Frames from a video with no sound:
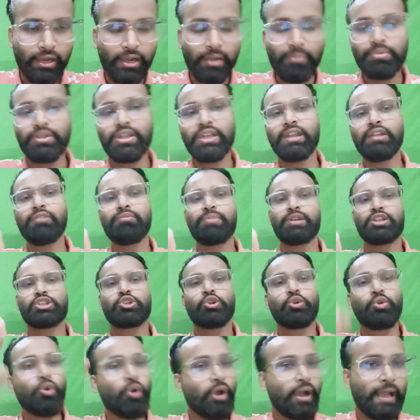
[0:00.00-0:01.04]
कम्पिटिटिव
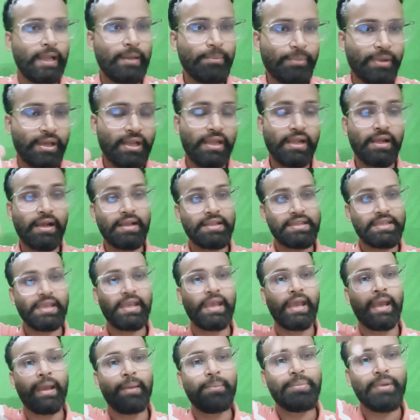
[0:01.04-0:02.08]
बच्चों को हेल्प करेगा ये
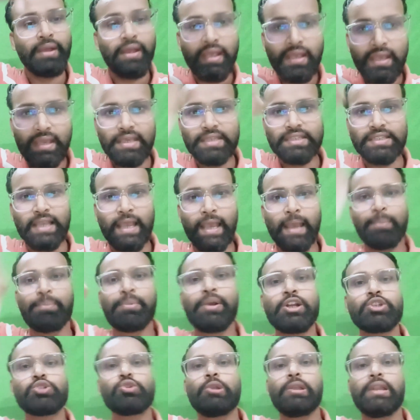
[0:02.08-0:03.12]
ऐप इस ऐप
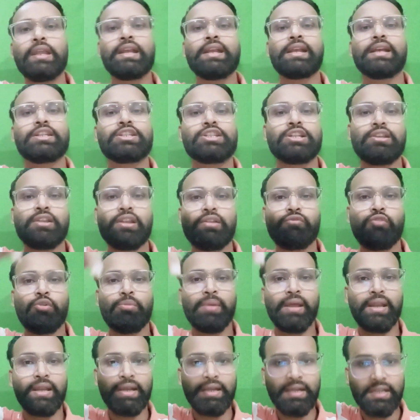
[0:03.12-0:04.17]
का जो लिंक है चिल्ड्रन वो
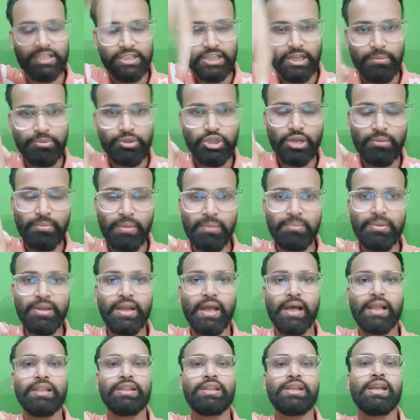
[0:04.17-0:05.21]
मैंने डिस्क्रिप्शन में भी
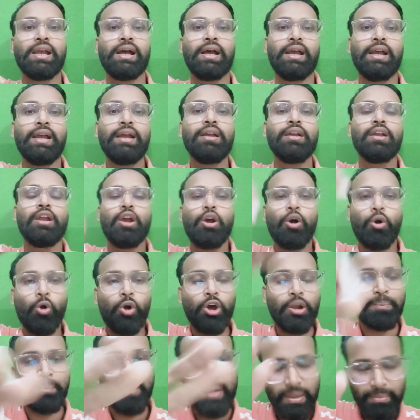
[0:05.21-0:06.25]
डाल दिया है
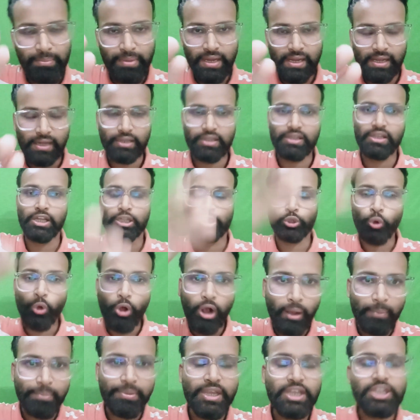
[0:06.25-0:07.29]
और पिन भी कर दिया तो
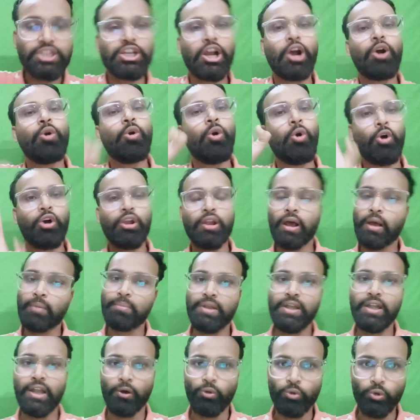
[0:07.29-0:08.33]
अभी जाओ और
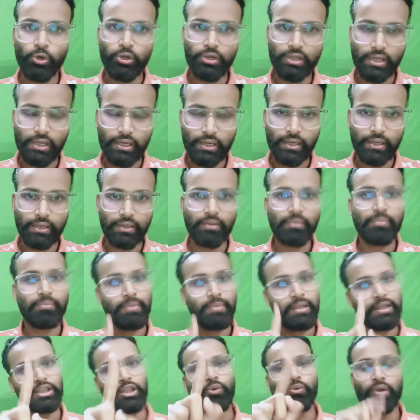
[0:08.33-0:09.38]
अभी डाउनलोड कर लेना
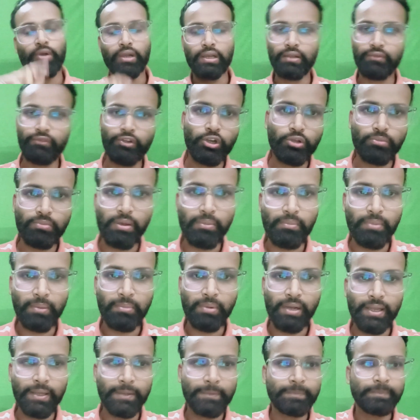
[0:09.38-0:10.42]
मिलता हूँ अगले वीडियो में
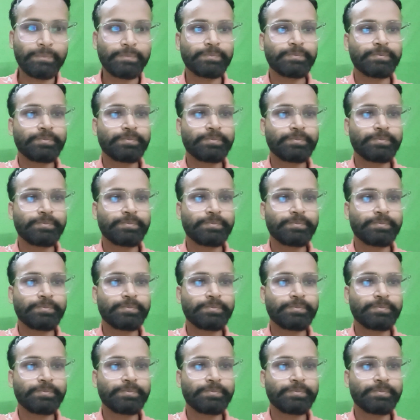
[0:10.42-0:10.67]
बाय